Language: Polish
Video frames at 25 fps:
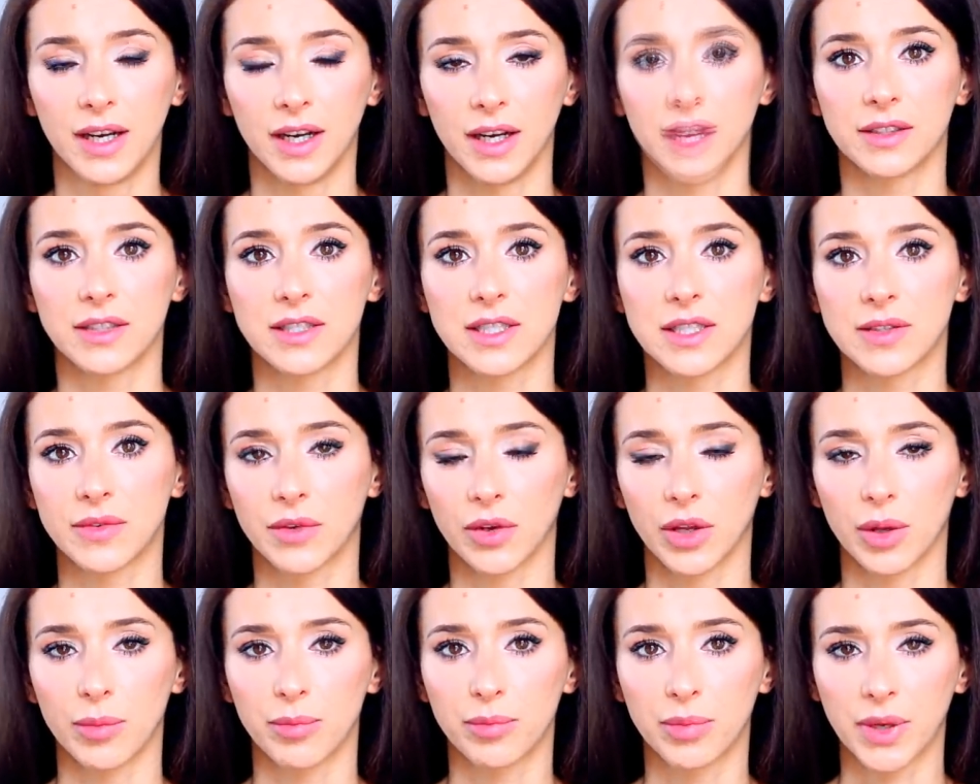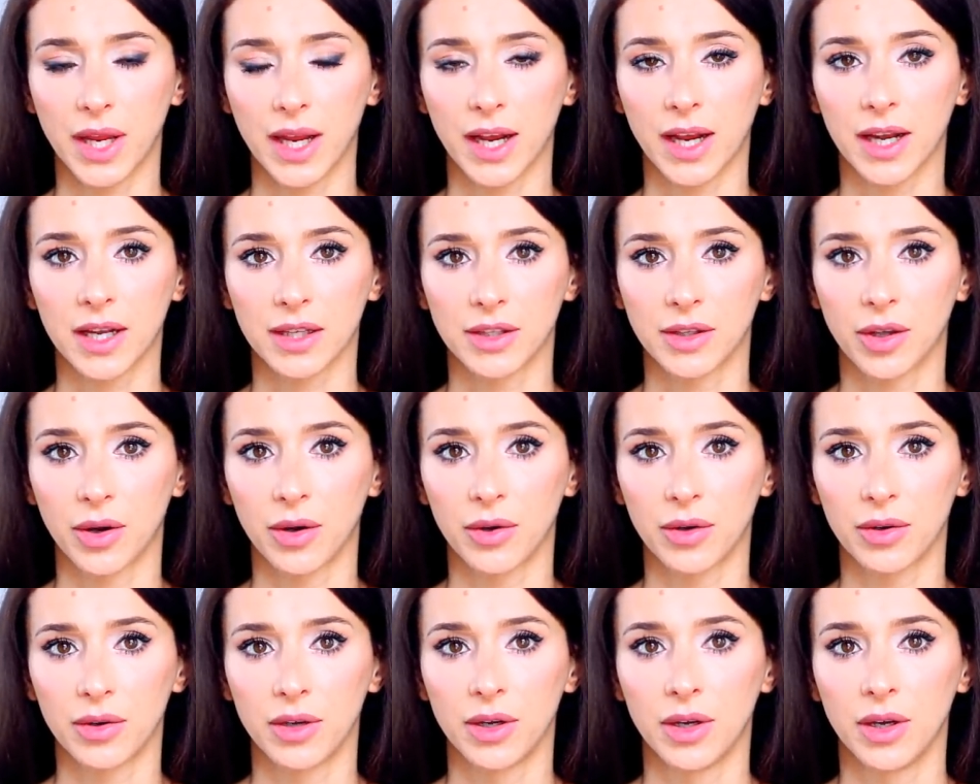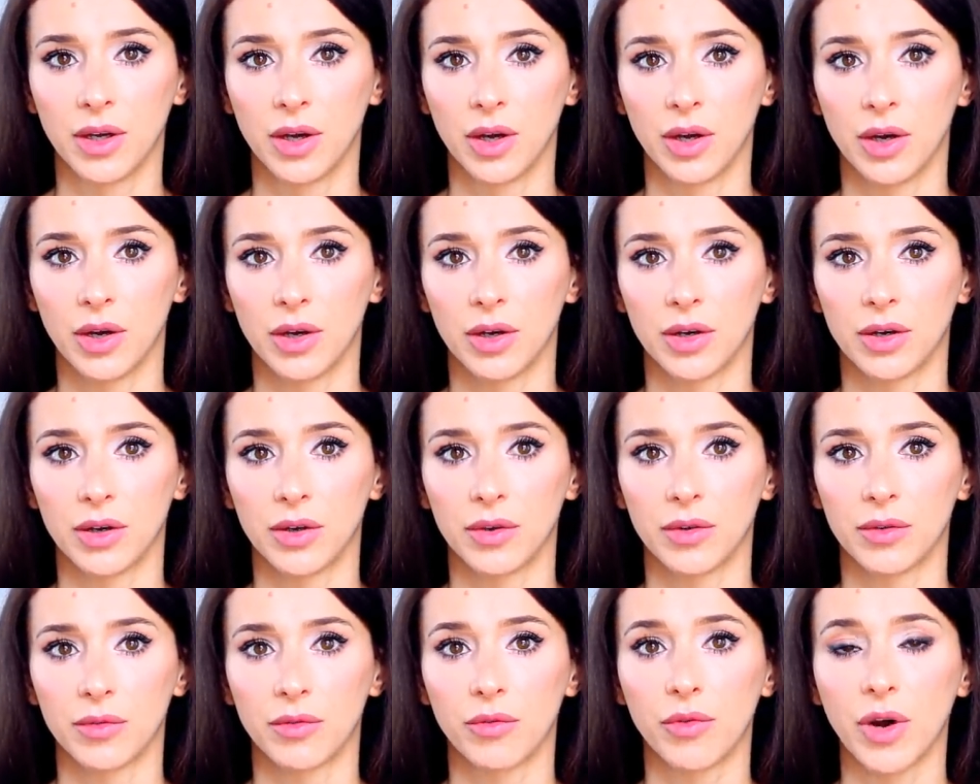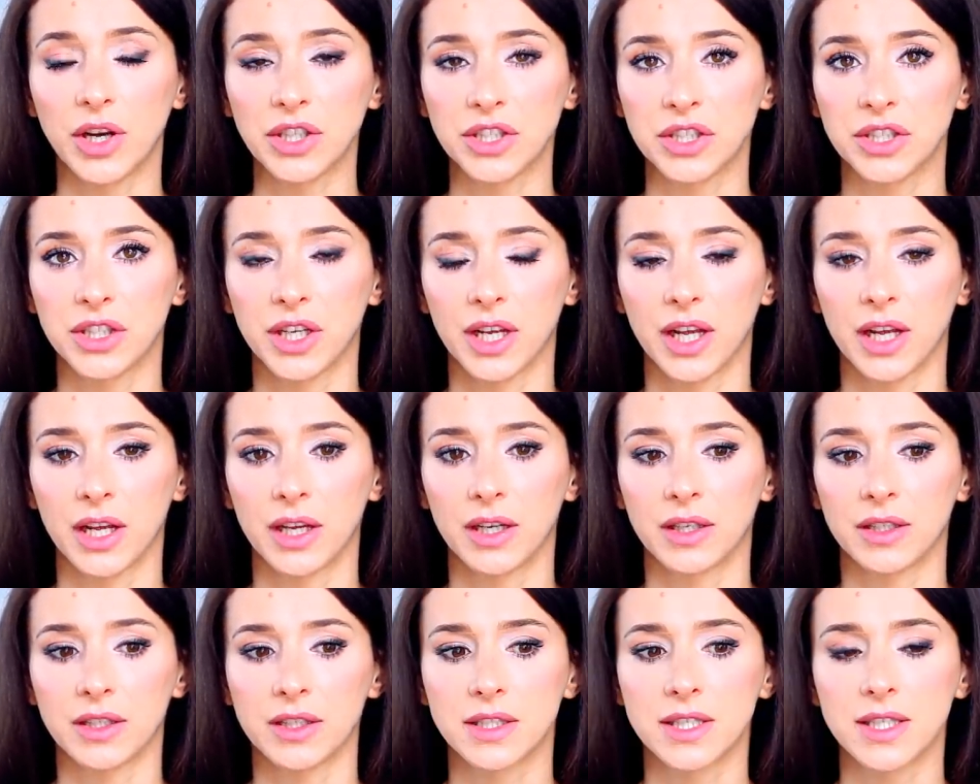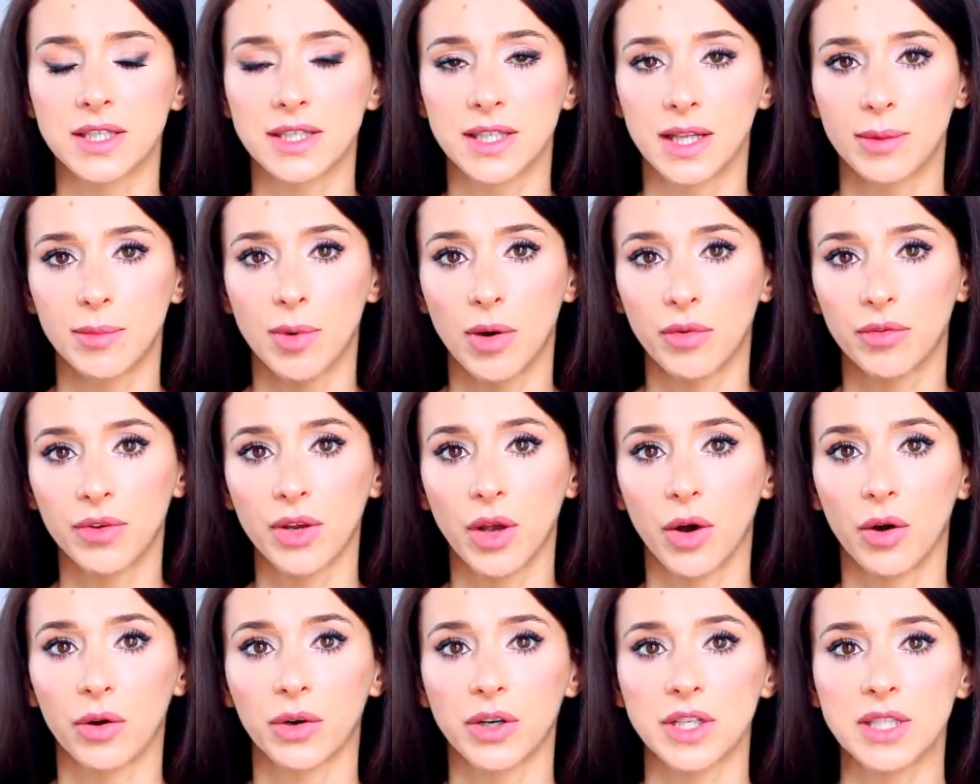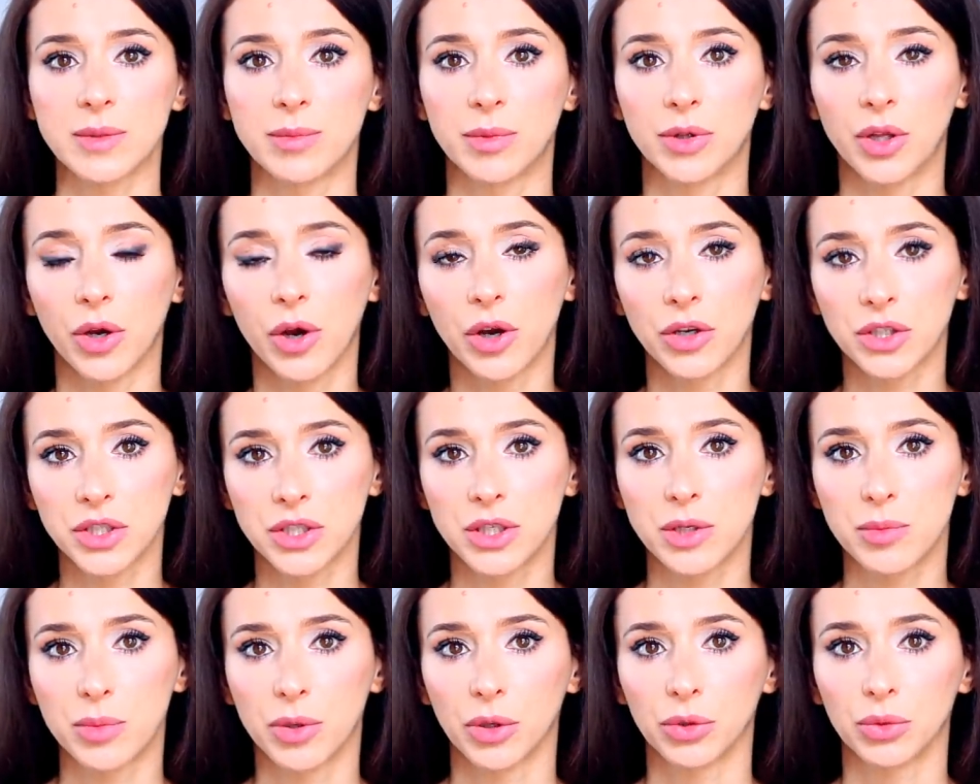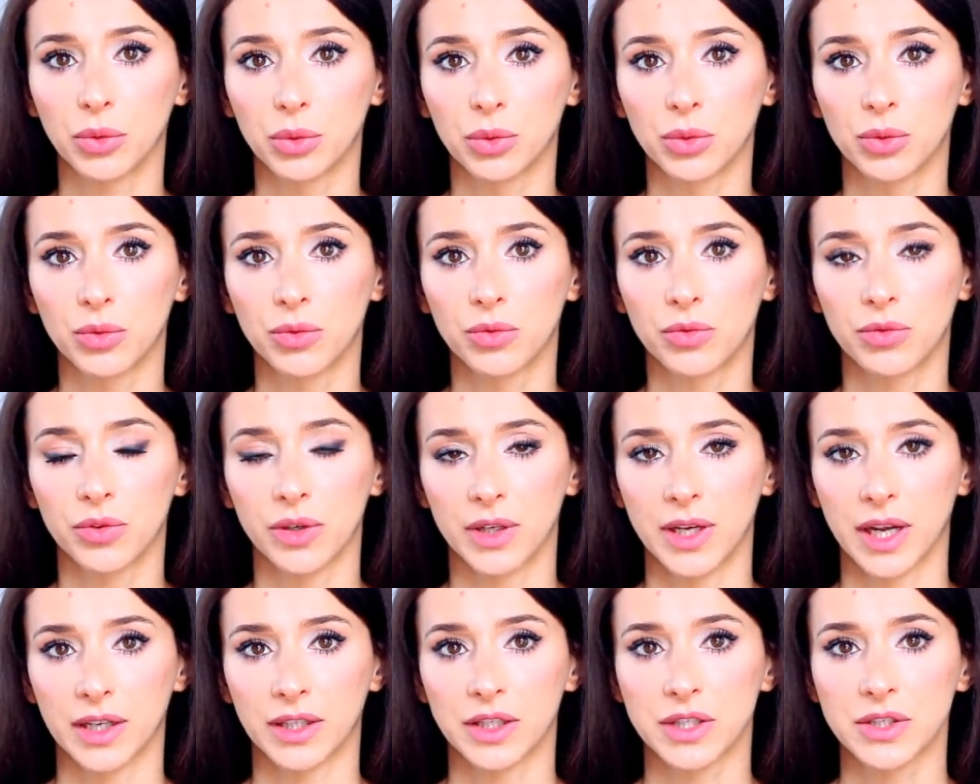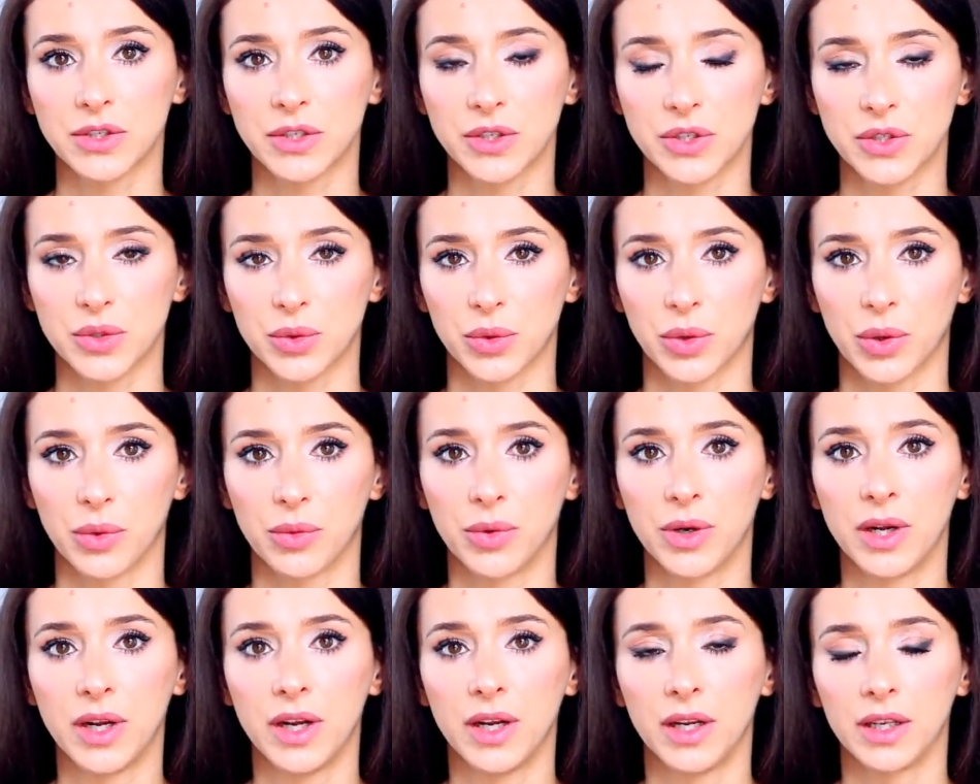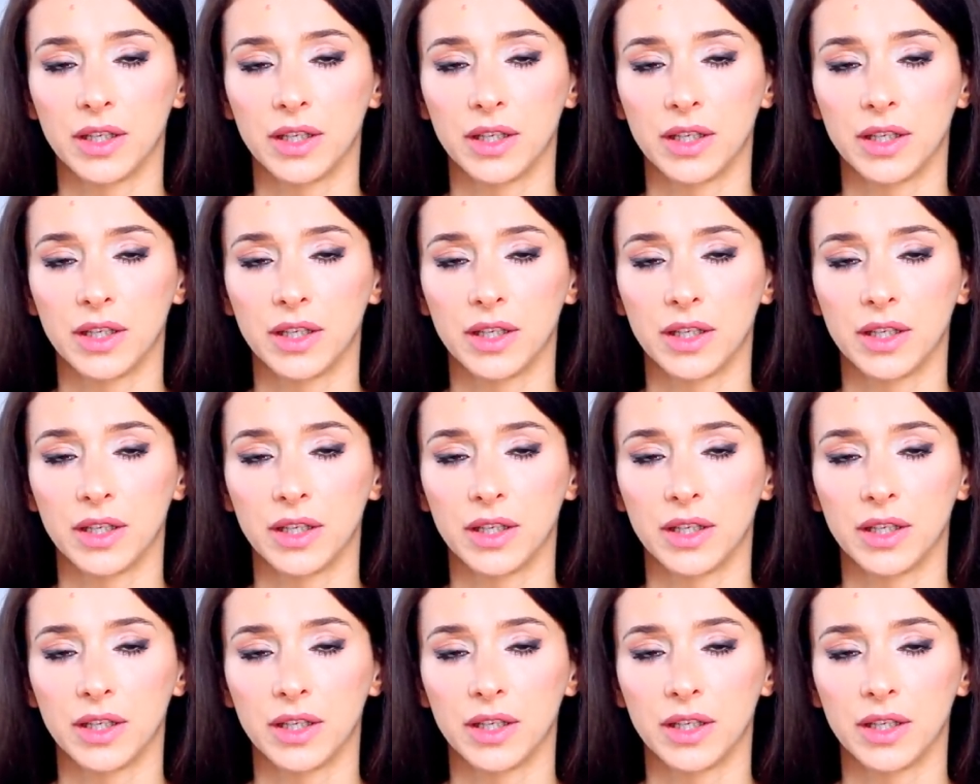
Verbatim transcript: e, swoje piękno e, właśnie systemowi oraz mnogości produktów, jakie stosują.